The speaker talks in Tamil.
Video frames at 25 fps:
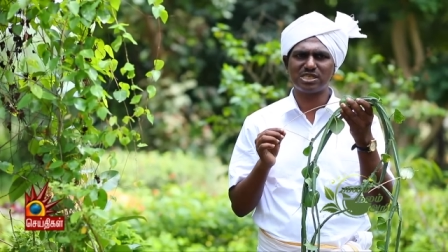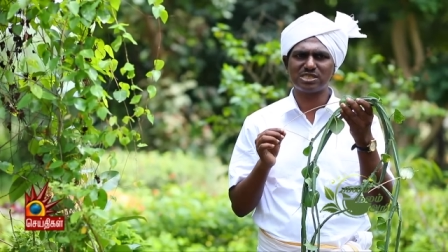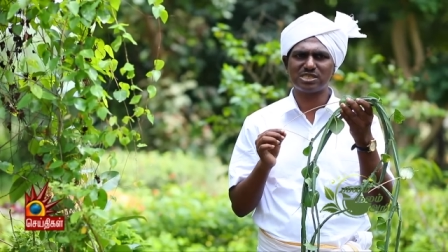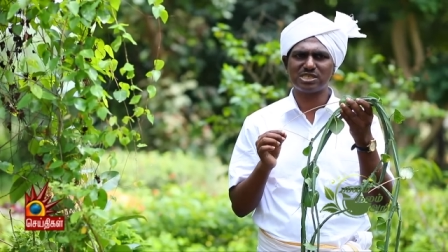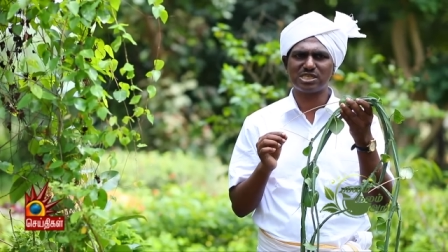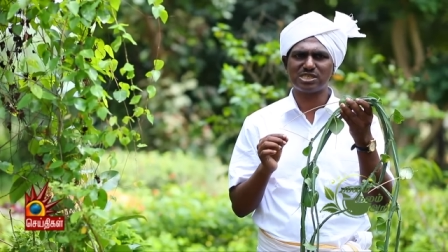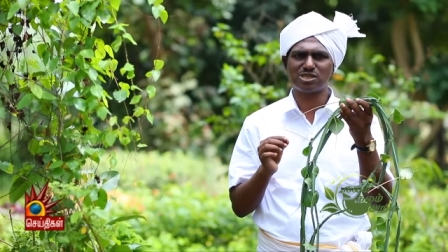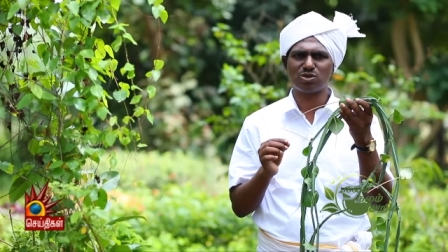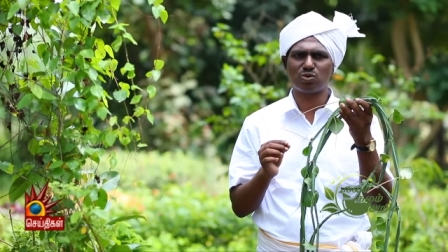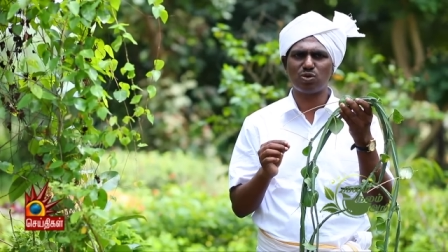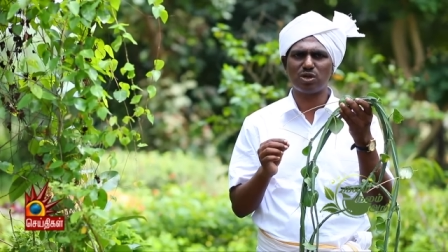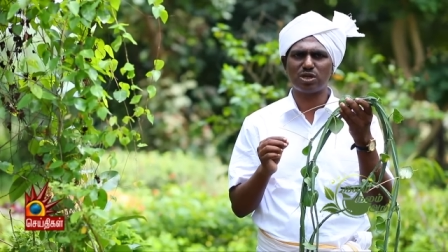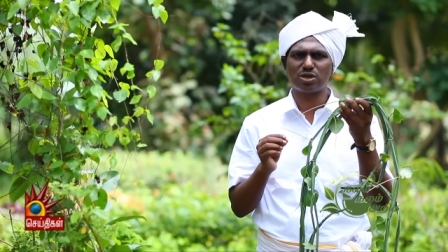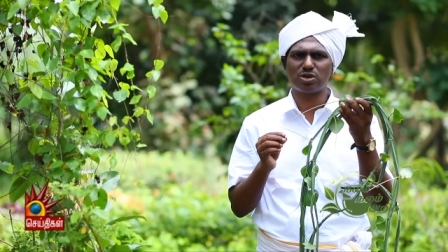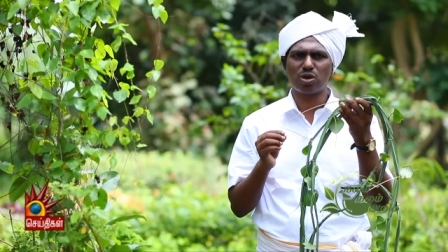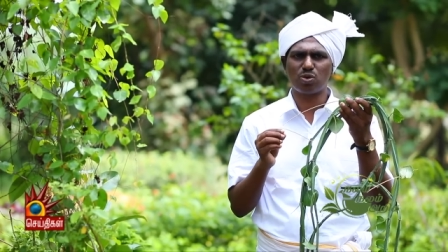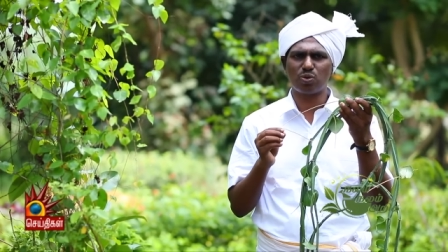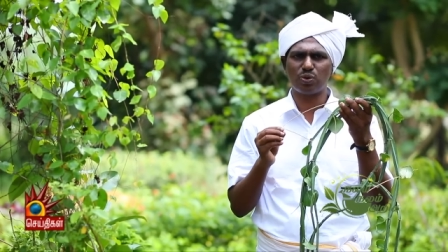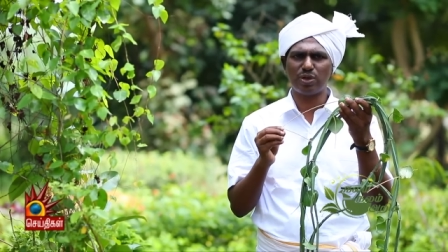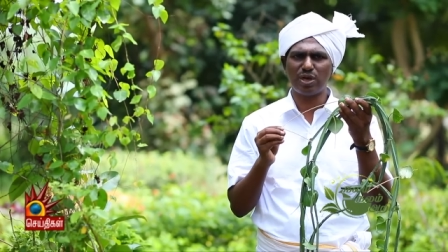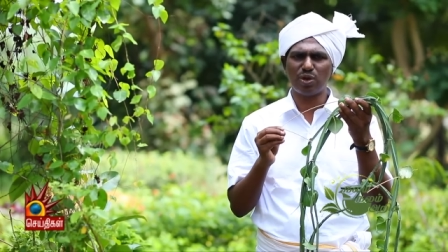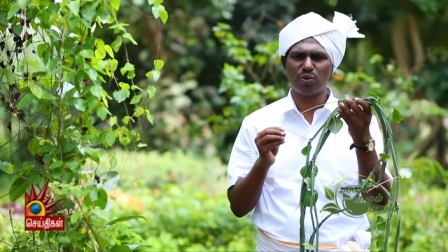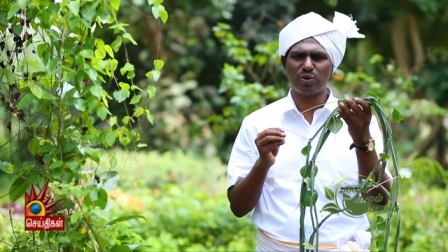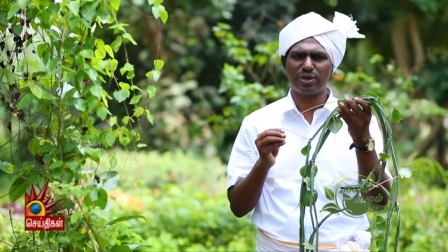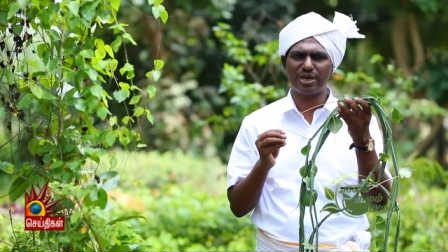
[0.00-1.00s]
சிசஸ்குள்ளே
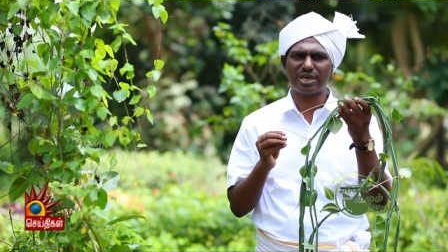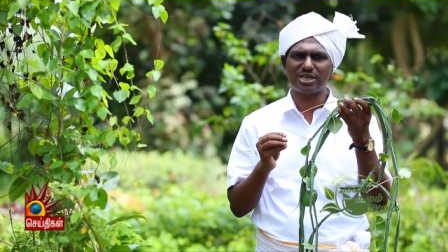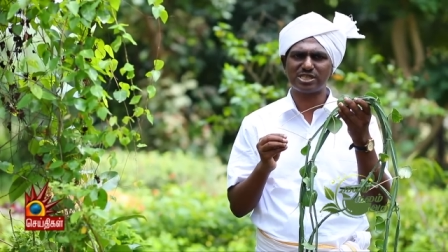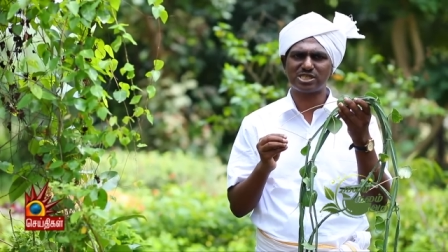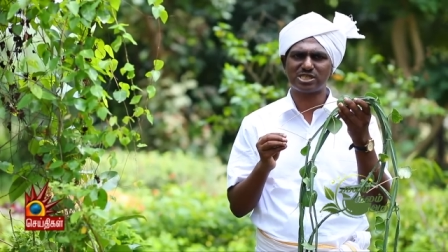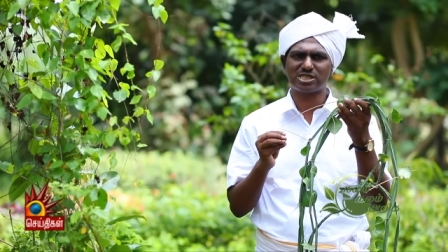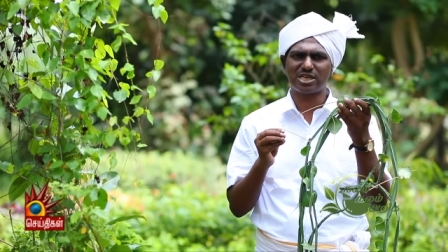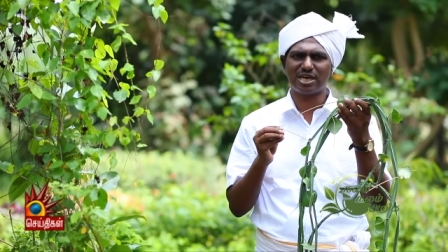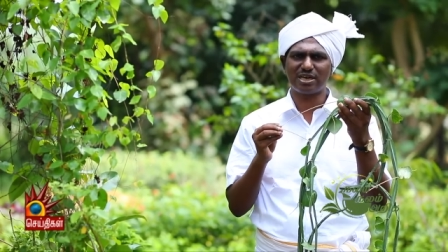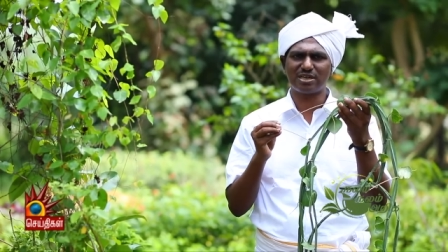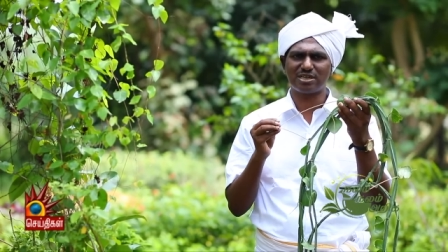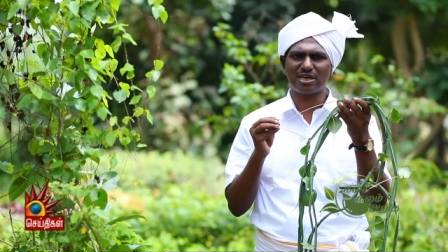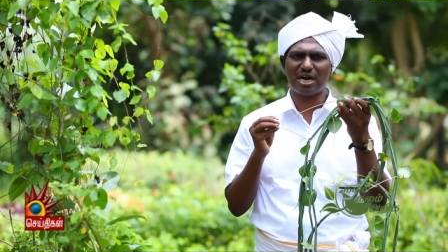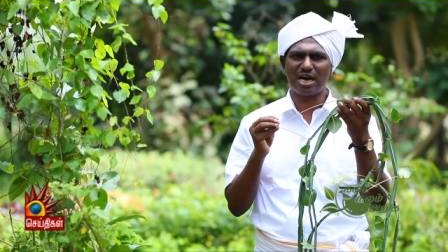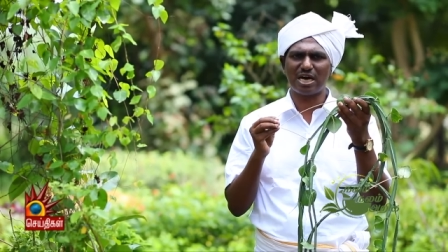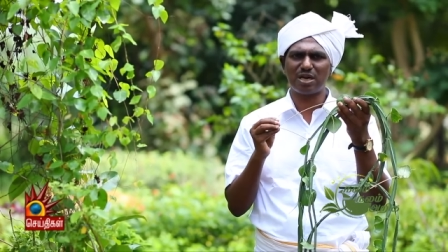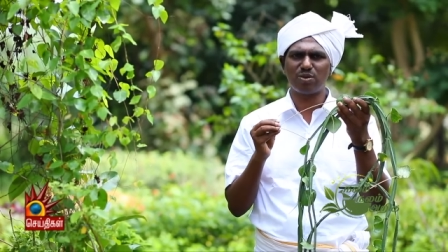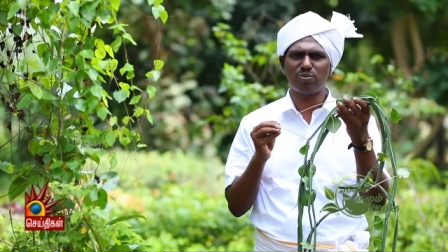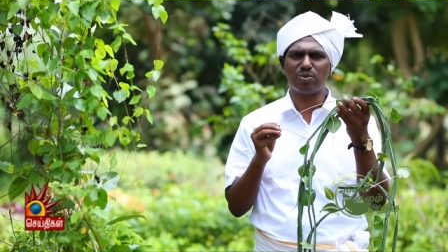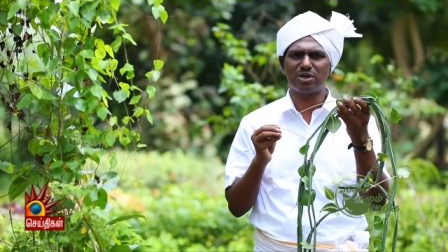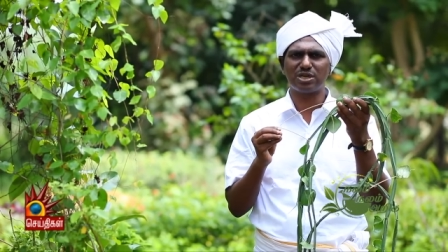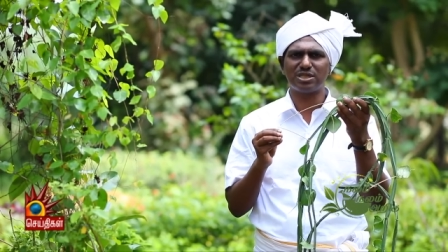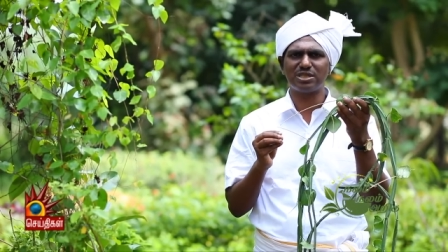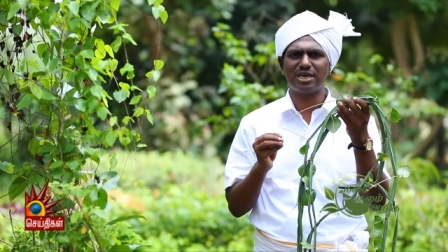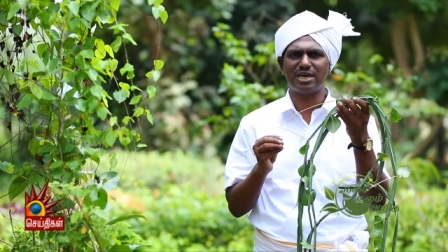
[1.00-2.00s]
இருக்கக்கூடிய ஒரு எக்ஸ்ட்ராக்ட்
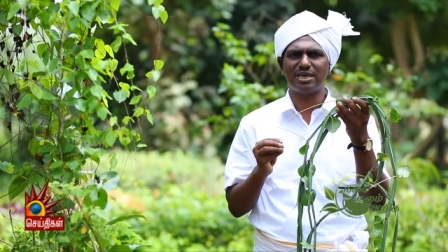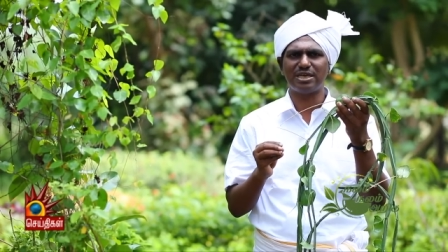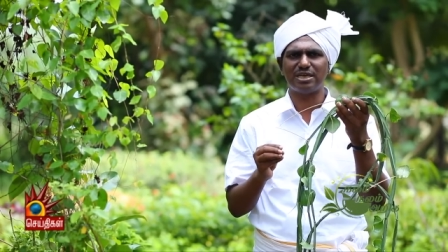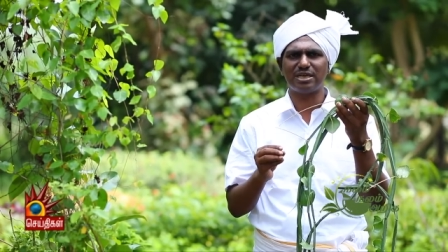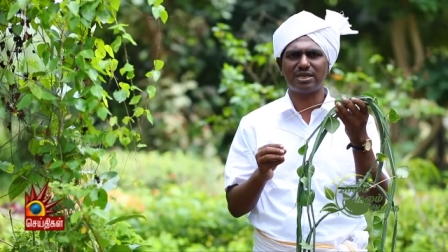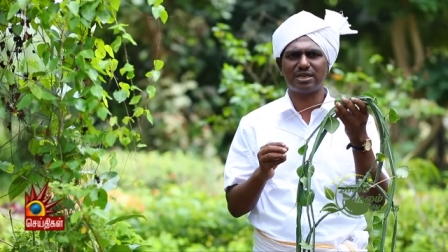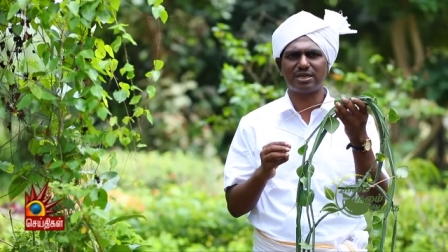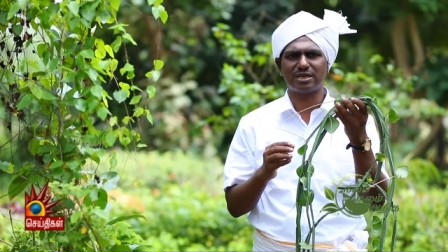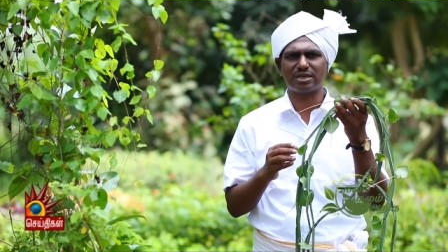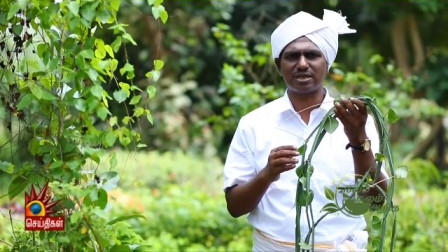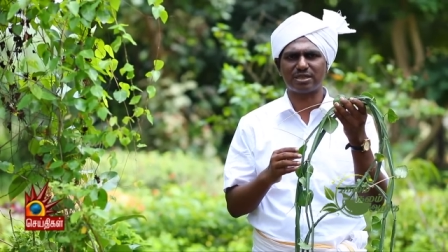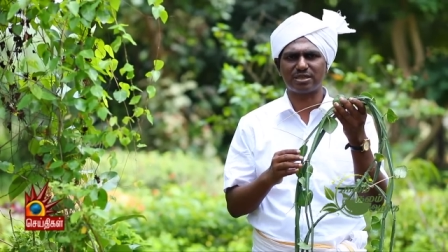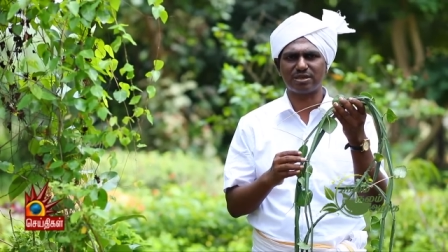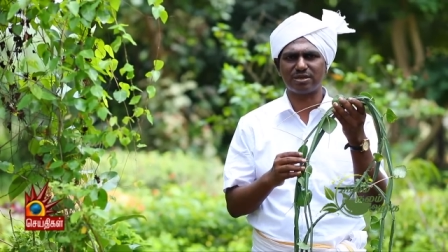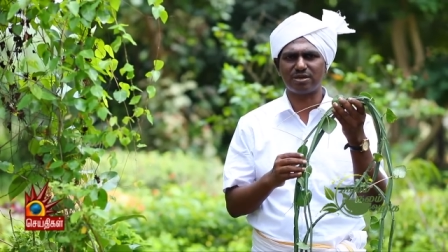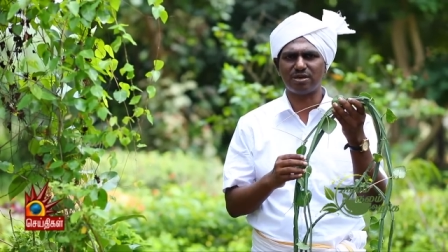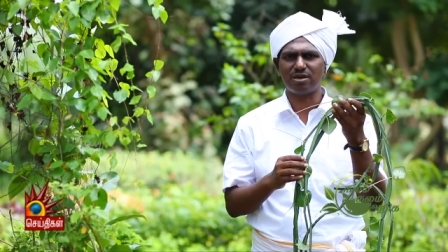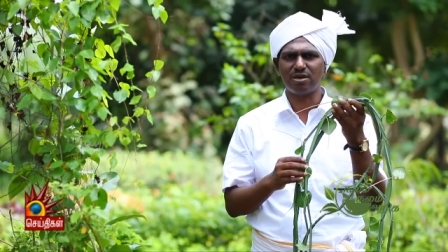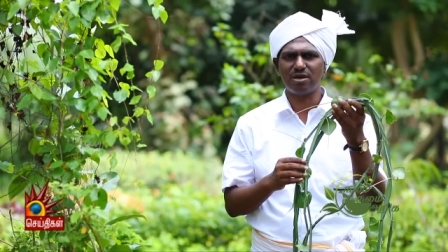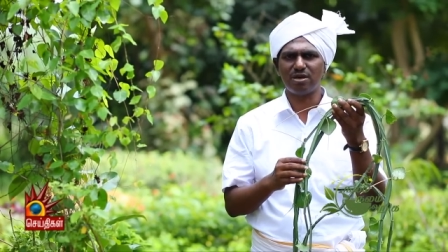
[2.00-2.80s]
அருமருந்தாக இருக்கின்றது